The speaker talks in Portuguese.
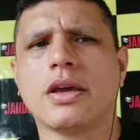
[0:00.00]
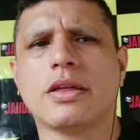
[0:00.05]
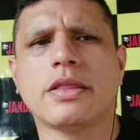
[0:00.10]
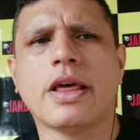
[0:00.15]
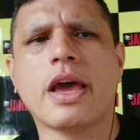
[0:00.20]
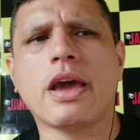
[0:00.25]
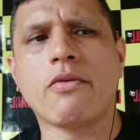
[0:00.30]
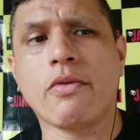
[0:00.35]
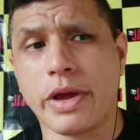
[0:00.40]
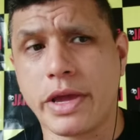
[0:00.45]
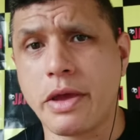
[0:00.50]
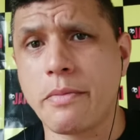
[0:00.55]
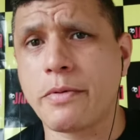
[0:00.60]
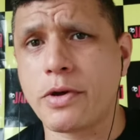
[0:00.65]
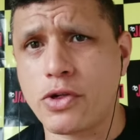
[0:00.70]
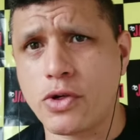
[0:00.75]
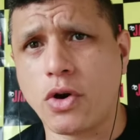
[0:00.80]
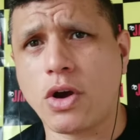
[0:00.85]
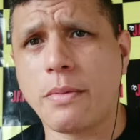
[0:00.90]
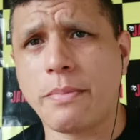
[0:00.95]
Né? É uma equipe
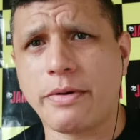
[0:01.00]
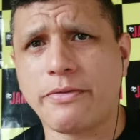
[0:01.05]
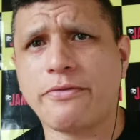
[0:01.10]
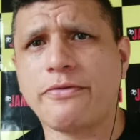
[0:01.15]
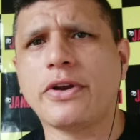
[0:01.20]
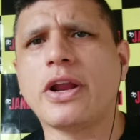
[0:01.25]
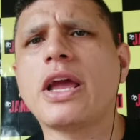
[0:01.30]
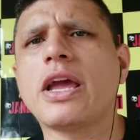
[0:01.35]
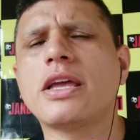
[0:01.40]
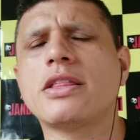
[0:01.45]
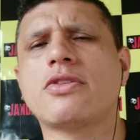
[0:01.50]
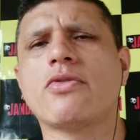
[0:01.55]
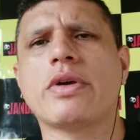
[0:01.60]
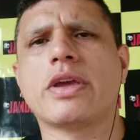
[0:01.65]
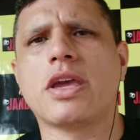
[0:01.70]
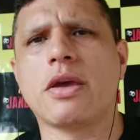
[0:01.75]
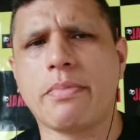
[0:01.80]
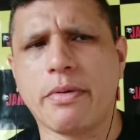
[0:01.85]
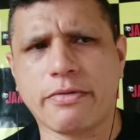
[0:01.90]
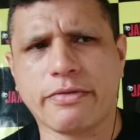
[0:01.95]
que joga para frente, é uma
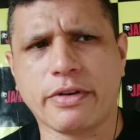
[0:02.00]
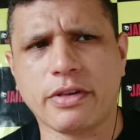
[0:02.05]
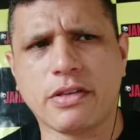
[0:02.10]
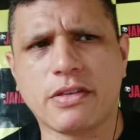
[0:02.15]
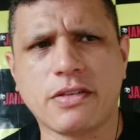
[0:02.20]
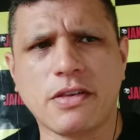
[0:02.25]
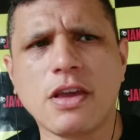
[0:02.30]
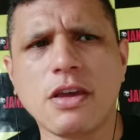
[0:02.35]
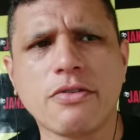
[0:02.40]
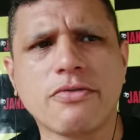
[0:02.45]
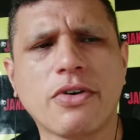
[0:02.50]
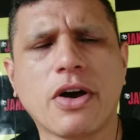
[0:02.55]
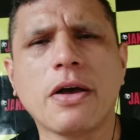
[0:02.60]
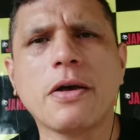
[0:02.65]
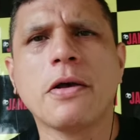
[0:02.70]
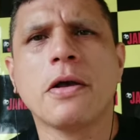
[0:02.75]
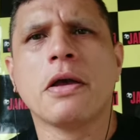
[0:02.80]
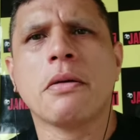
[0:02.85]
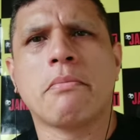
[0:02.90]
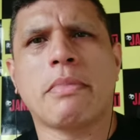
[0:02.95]
equipe ofensiva,